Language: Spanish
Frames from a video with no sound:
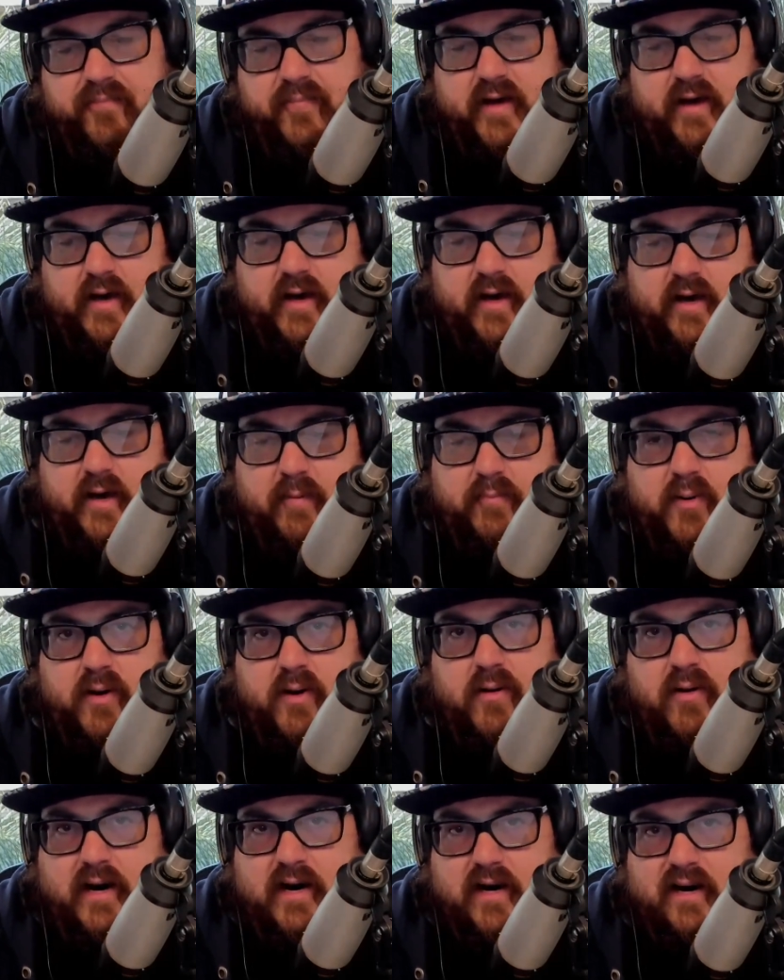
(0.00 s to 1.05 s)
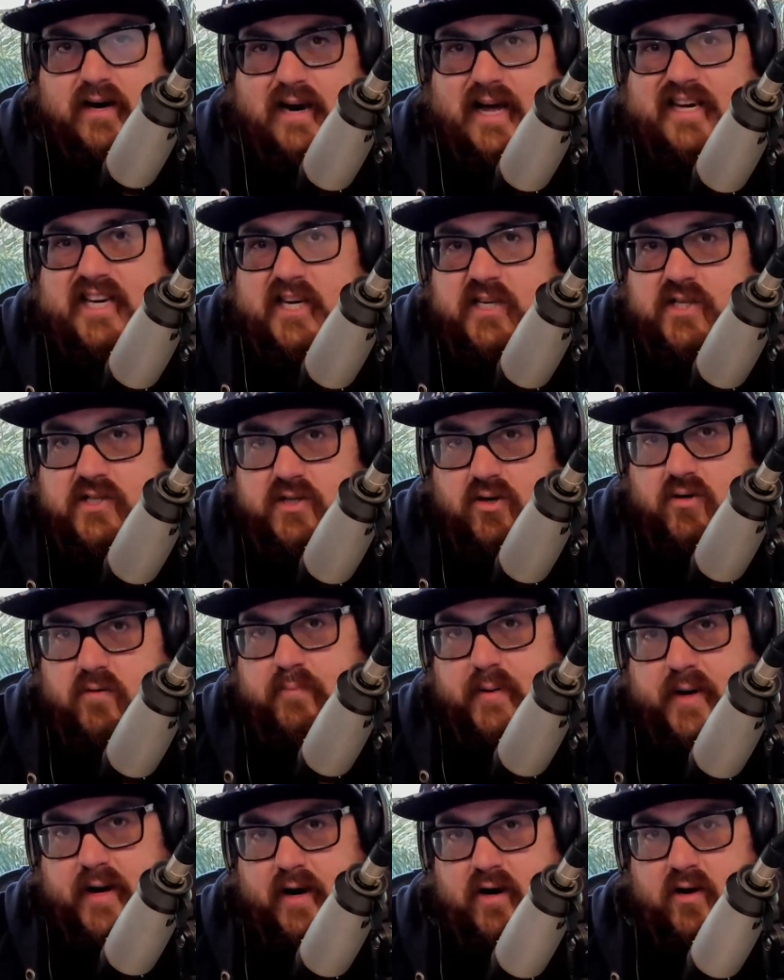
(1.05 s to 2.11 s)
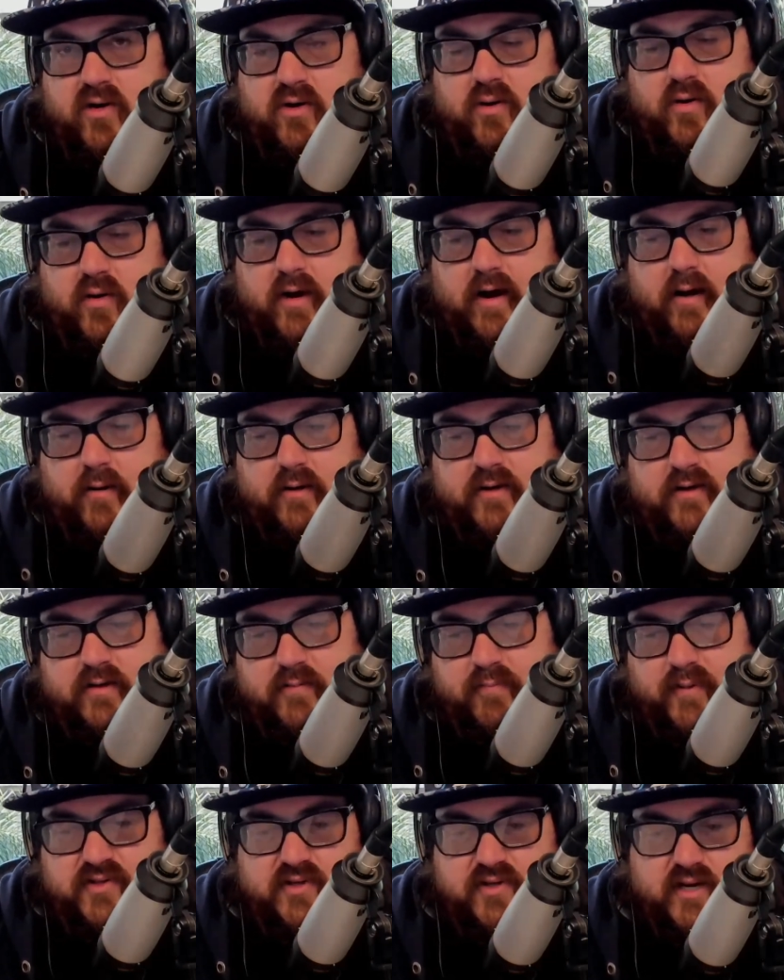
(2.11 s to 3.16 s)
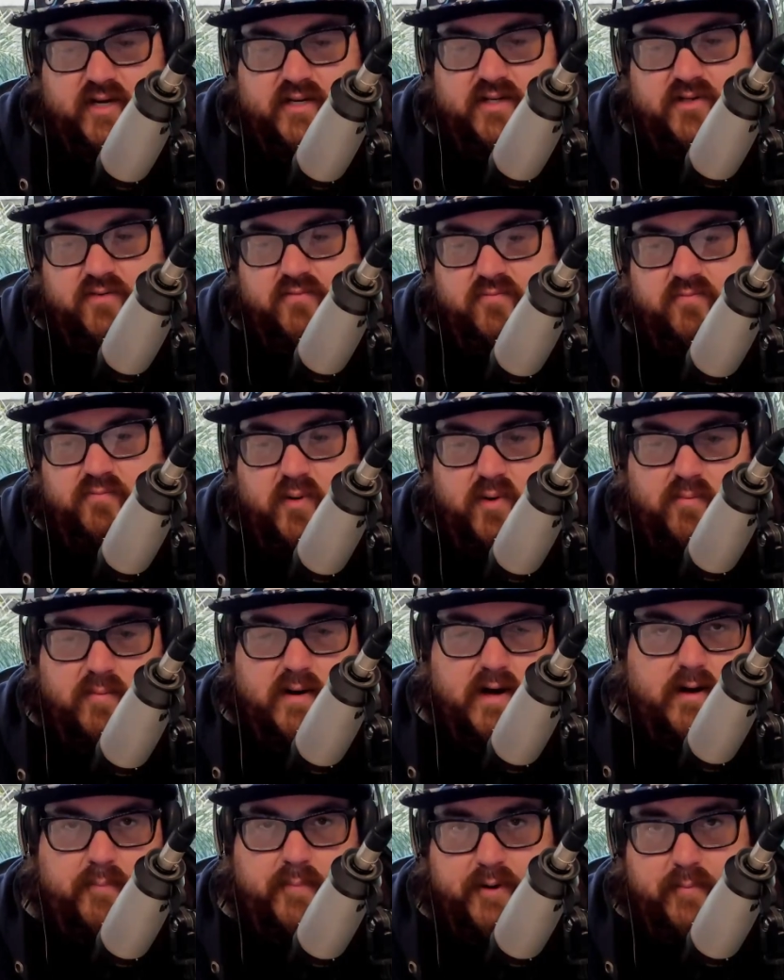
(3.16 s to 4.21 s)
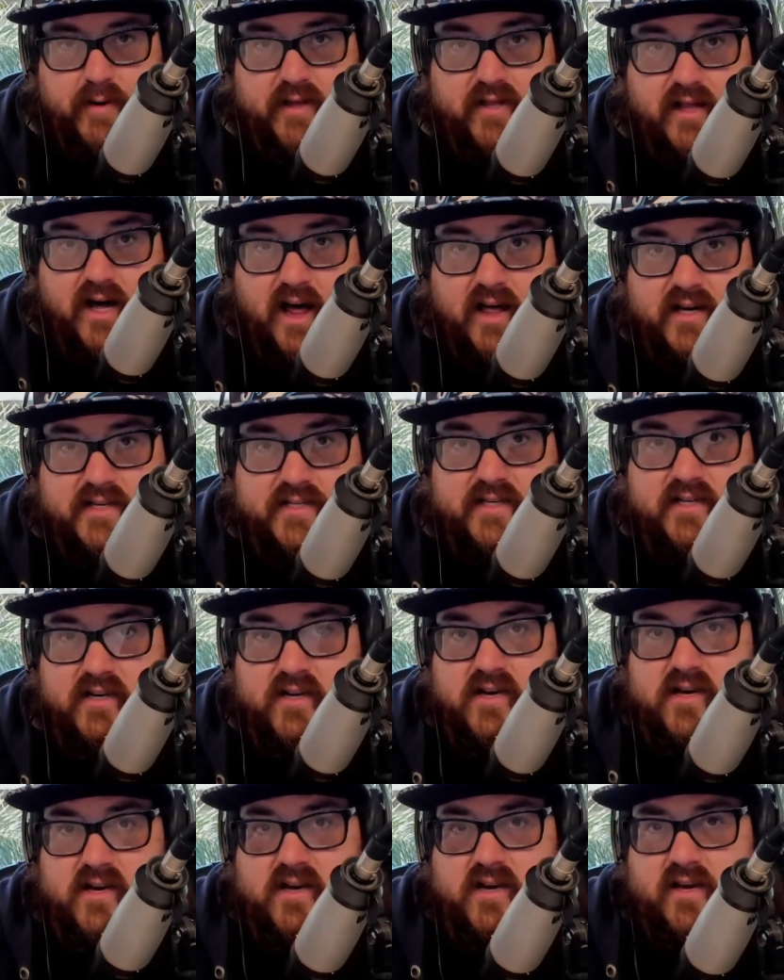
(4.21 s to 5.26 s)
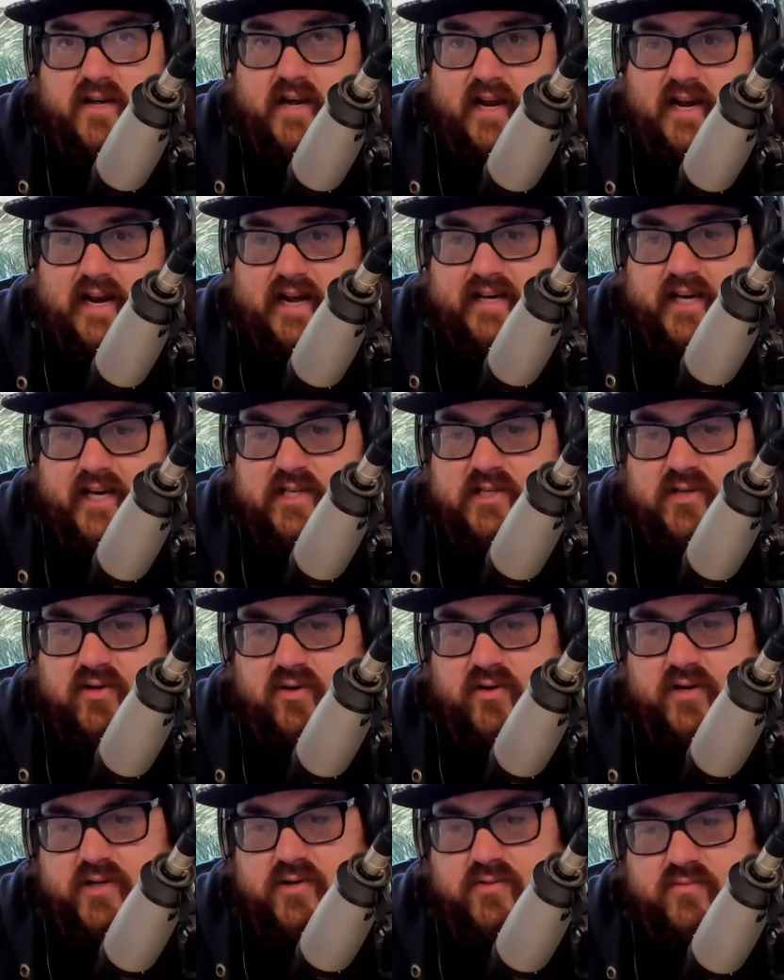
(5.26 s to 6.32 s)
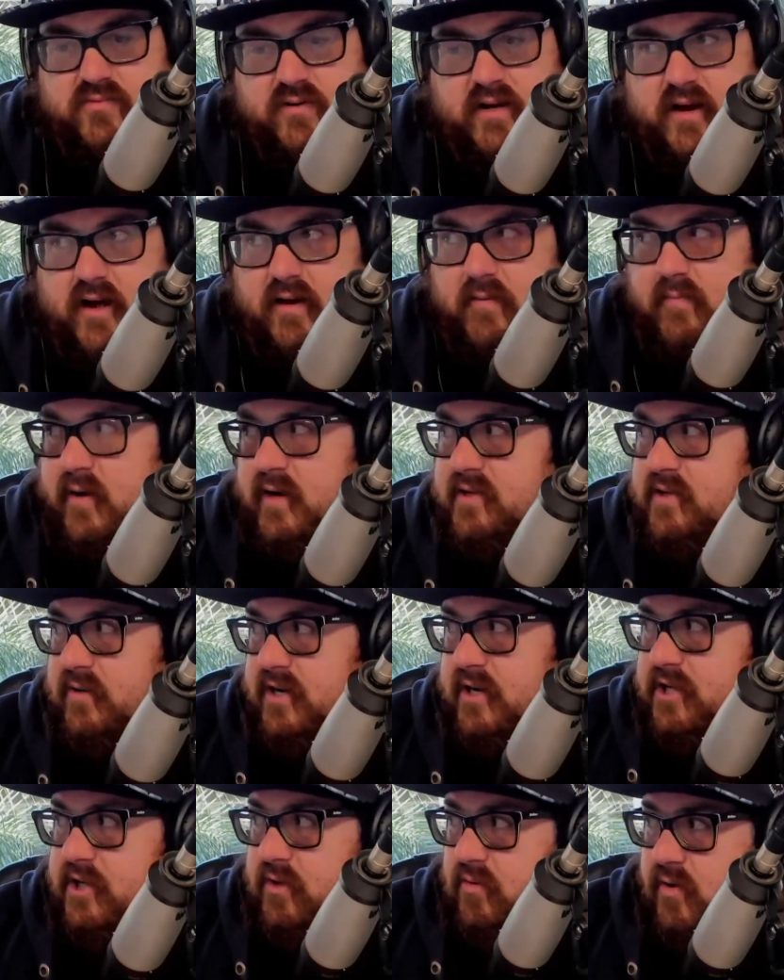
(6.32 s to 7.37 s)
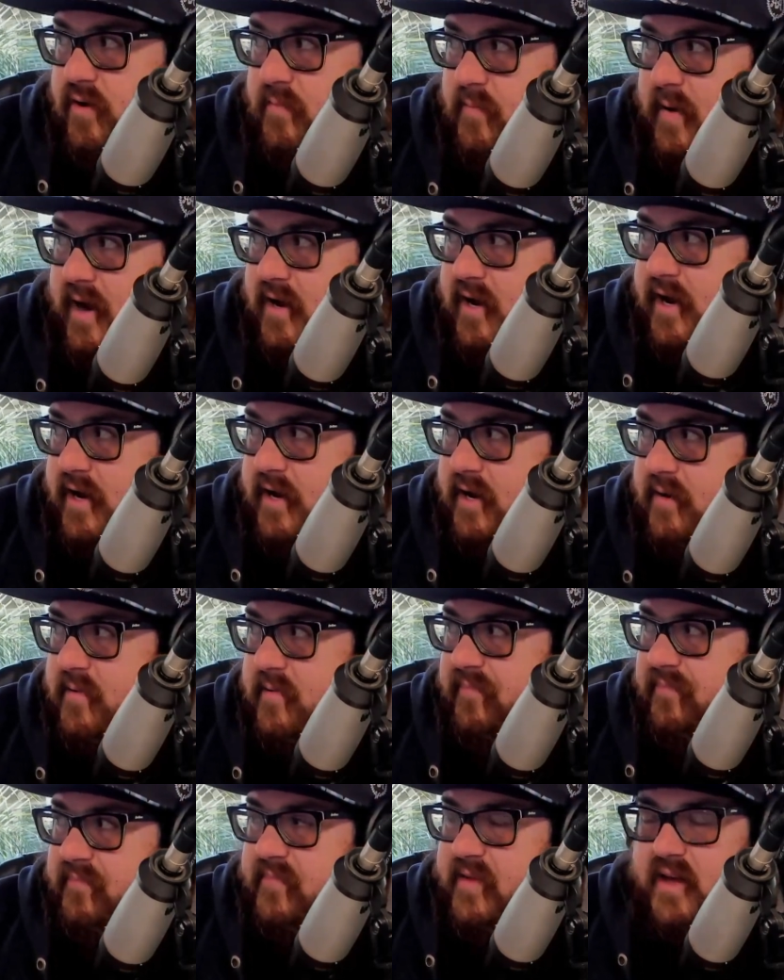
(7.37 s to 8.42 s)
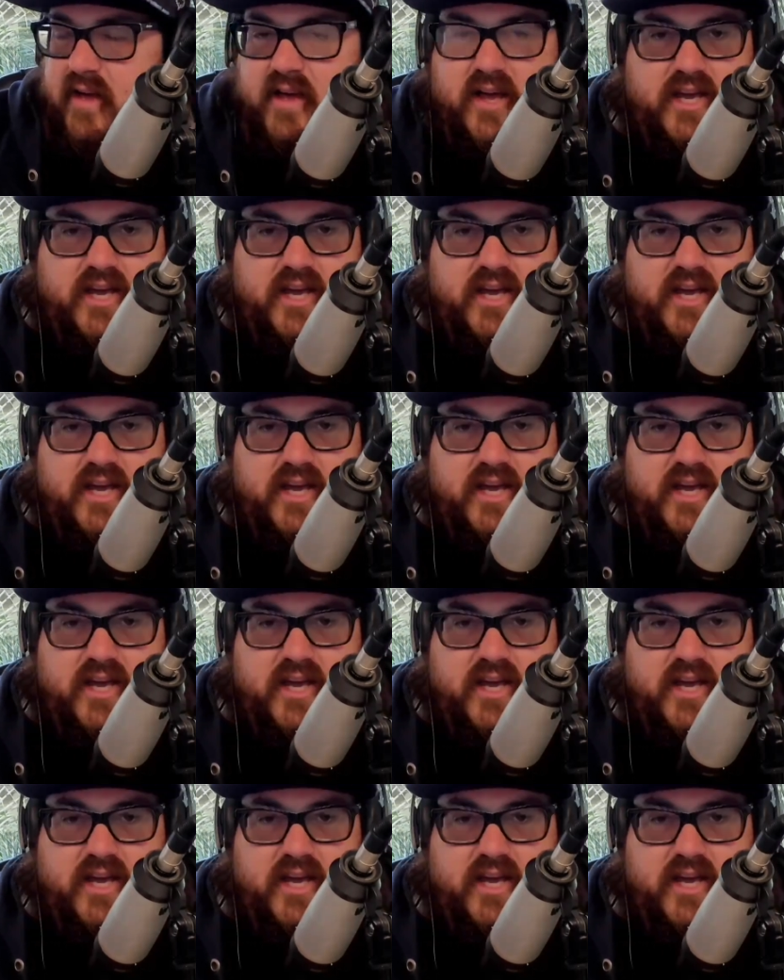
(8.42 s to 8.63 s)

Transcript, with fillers: Eh, podés bajar la ISO para las personas que son un poco más experimentadas. Que la ISO es, una, es un archivo de imagen. Bien.